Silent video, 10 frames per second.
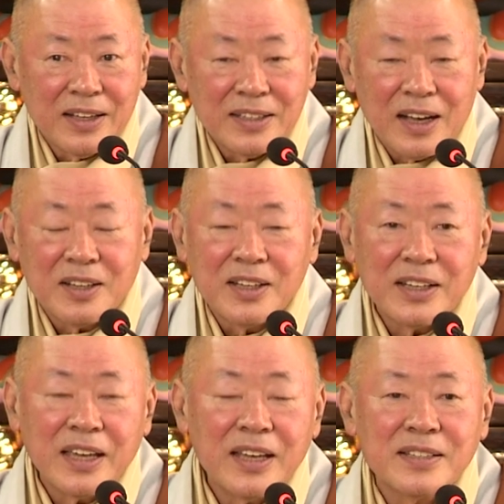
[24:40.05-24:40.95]
자
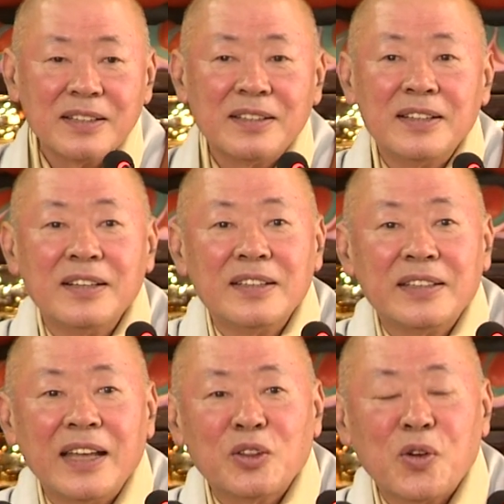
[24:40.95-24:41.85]
그렇게 해서
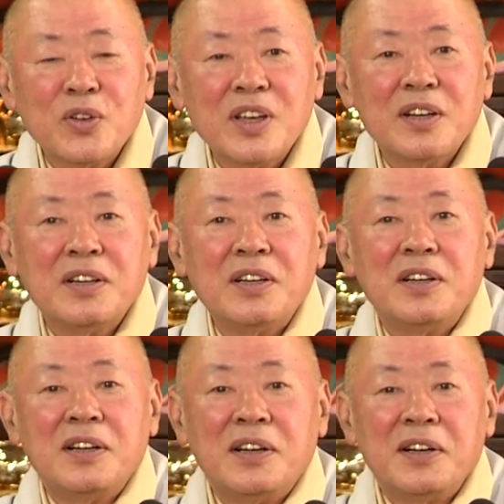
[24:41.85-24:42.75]
대통령을